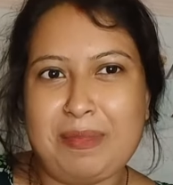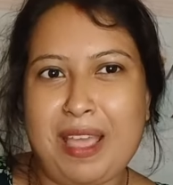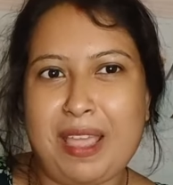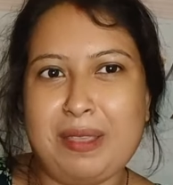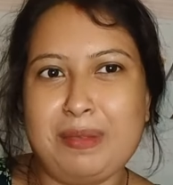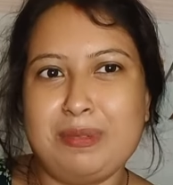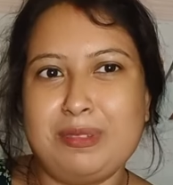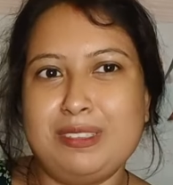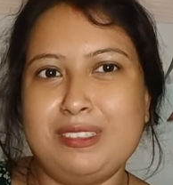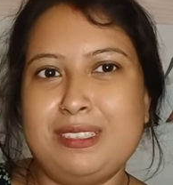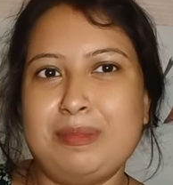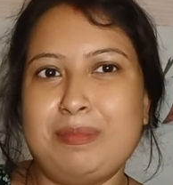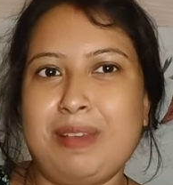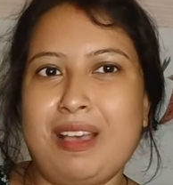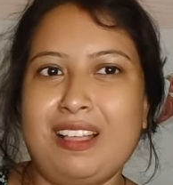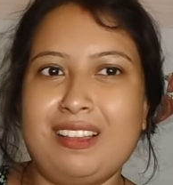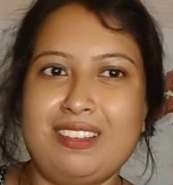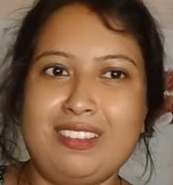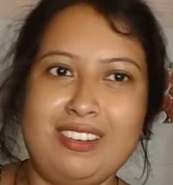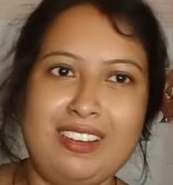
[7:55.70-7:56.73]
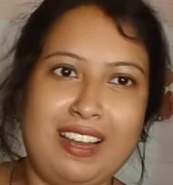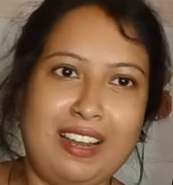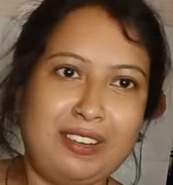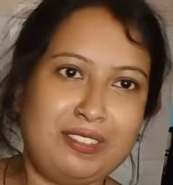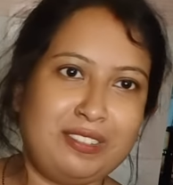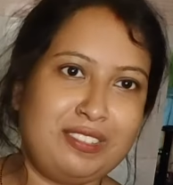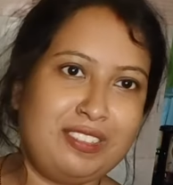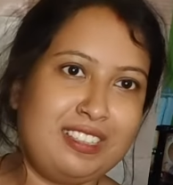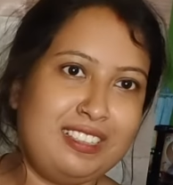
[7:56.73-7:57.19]
মাই বলছে মা তাহলে আর
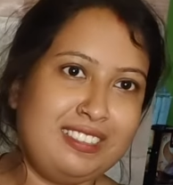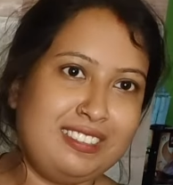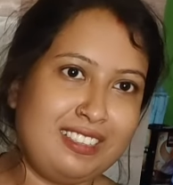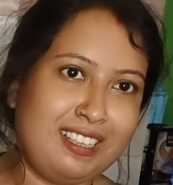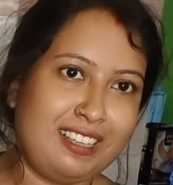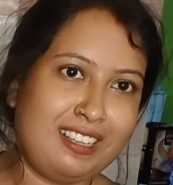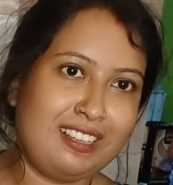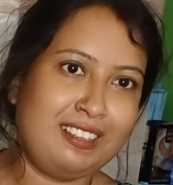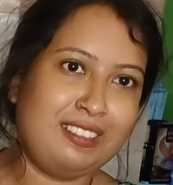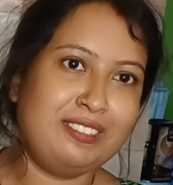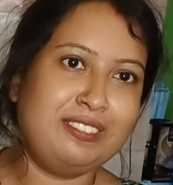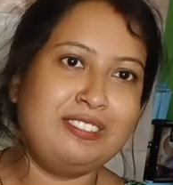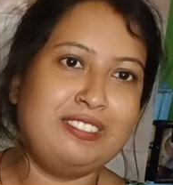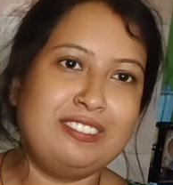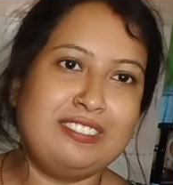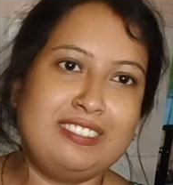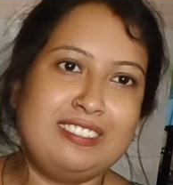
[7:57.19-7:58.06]
একটুখানি চা খাও